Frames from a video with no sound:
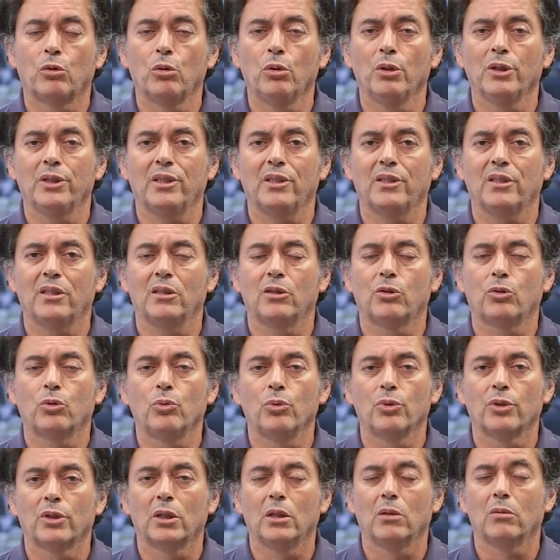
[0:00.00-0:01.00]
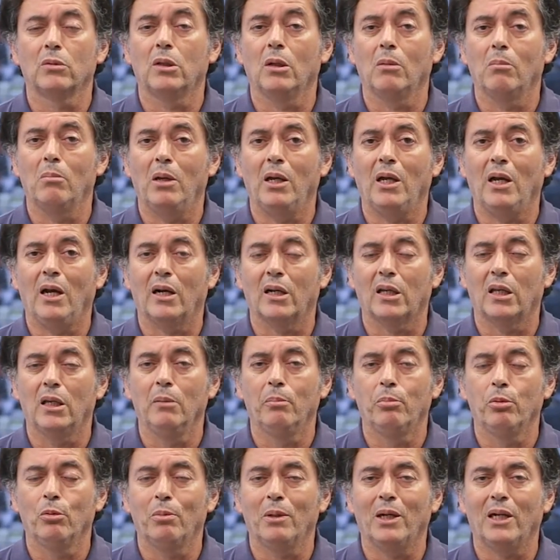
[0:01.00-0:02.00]
trouxe essa discussão também
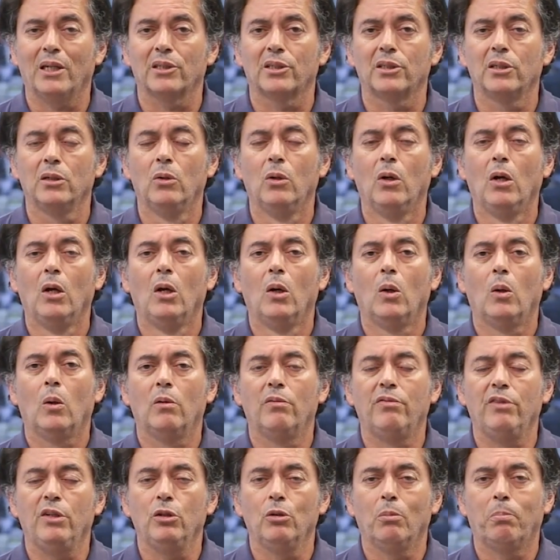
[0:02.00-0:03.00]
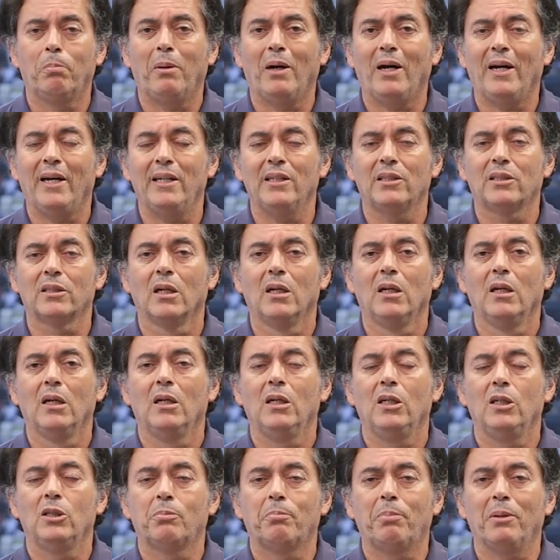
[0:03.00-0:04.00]
aqui para o Brasil, ouvindo pais
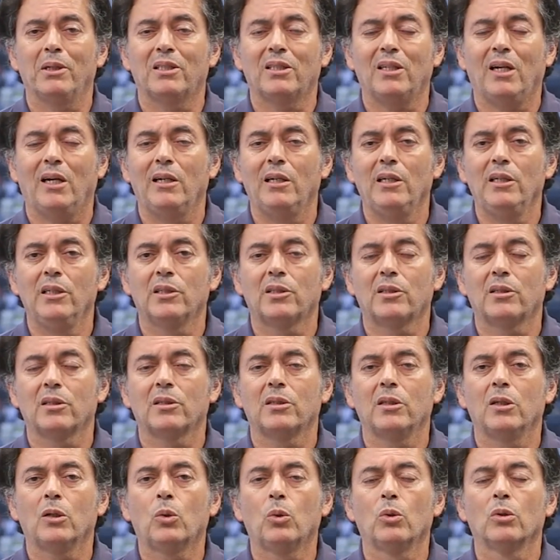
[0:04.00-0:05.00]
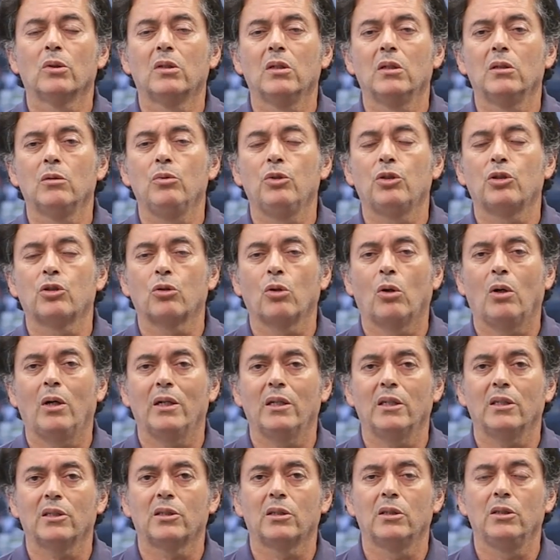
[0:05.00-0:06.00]
especialistas e contando
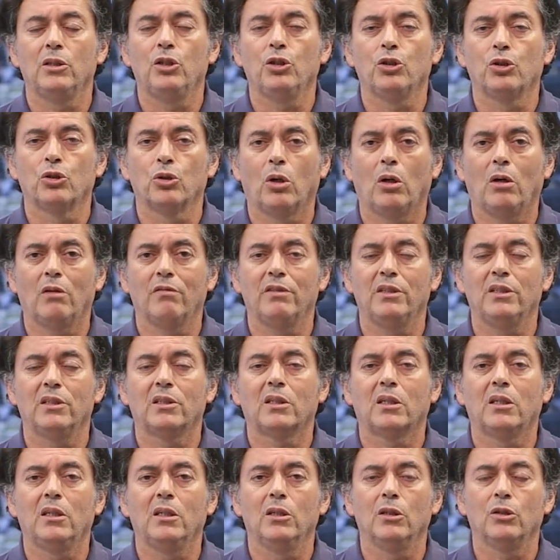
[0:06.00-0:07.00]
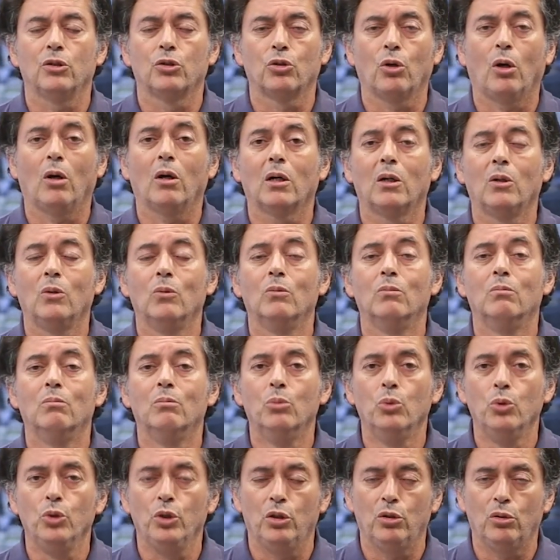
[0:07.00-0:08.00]
histórias de jovens que jogam
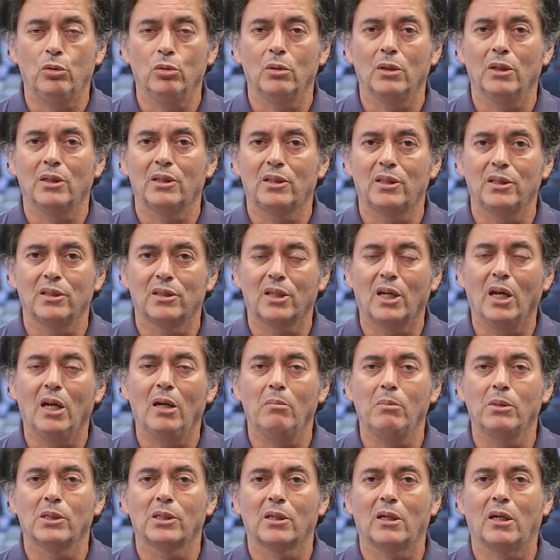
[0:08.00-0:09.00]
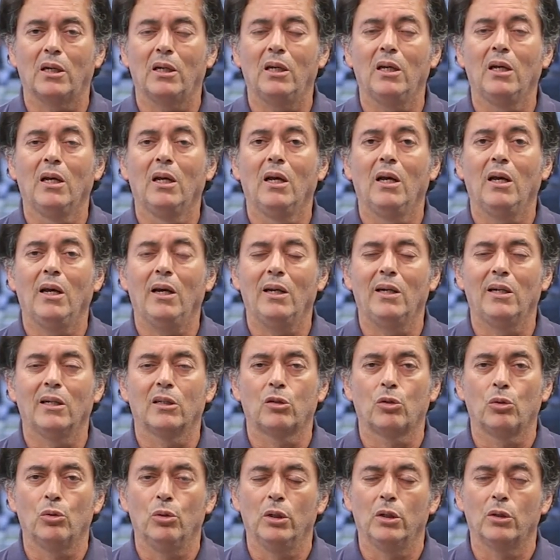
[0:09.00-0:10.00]
muito esses games aí
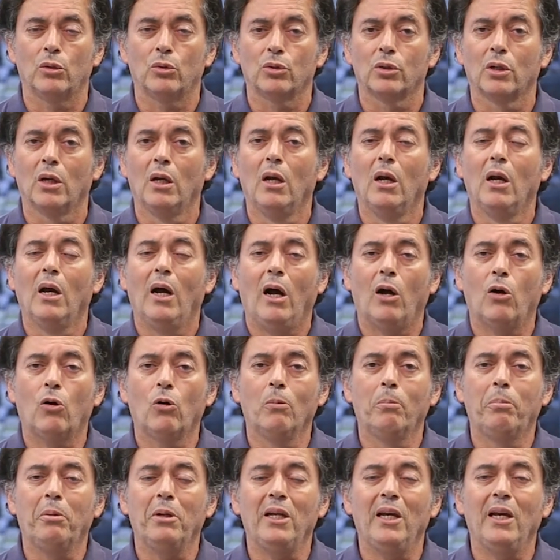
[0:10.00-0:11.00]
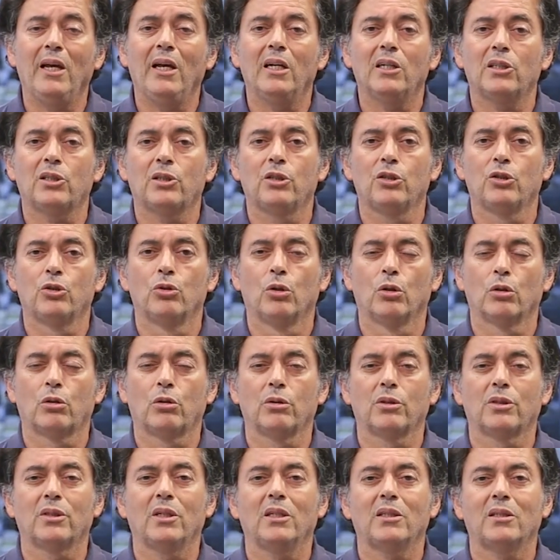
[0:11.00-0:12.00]
eletrônicos. Acompanhe estes e
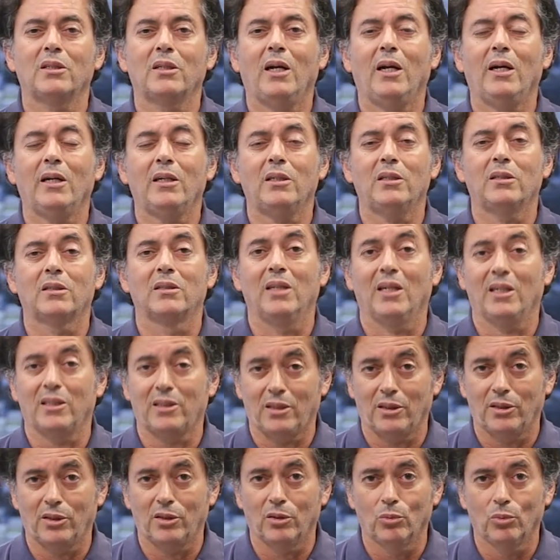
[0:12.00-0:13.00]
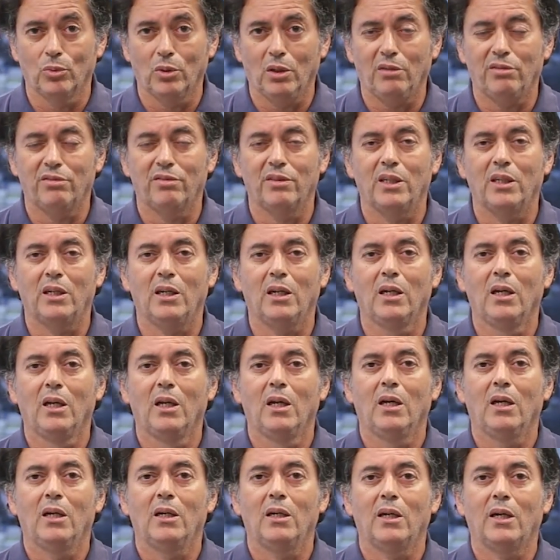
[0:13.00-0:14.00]
outros destaques desta segunda-feira
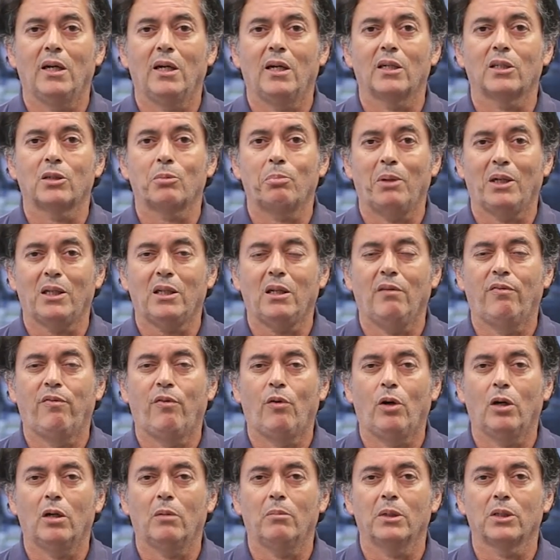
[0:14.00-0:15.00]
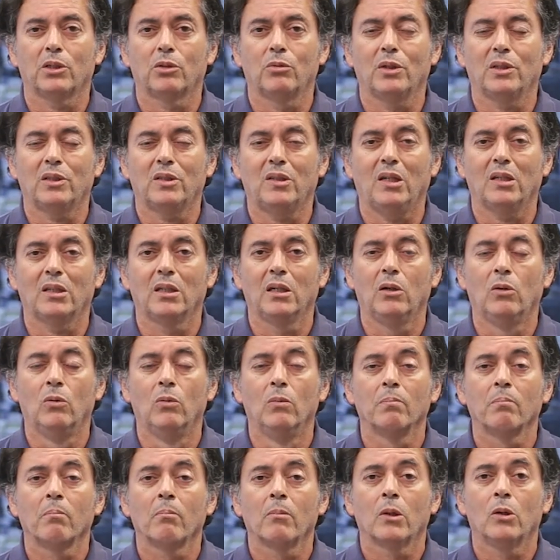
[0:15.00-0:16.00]
nas plataformas do
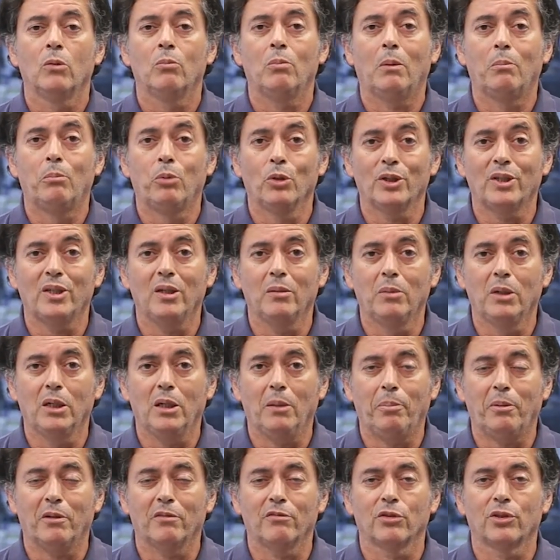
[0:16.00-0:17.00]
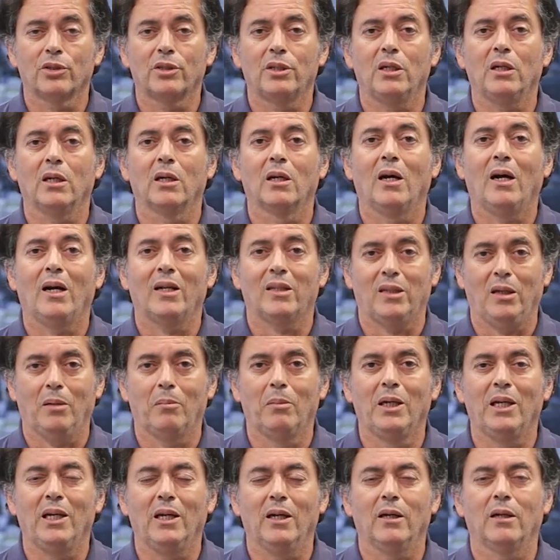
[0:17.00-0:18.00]
Estadão. Uma boa semana para você. Até
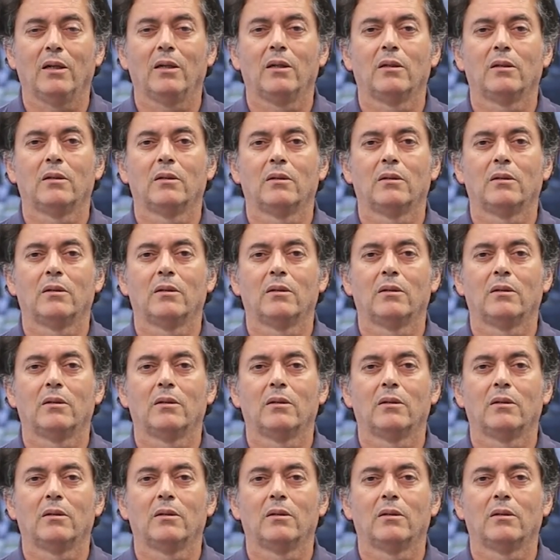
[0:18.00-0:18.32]
amanhã.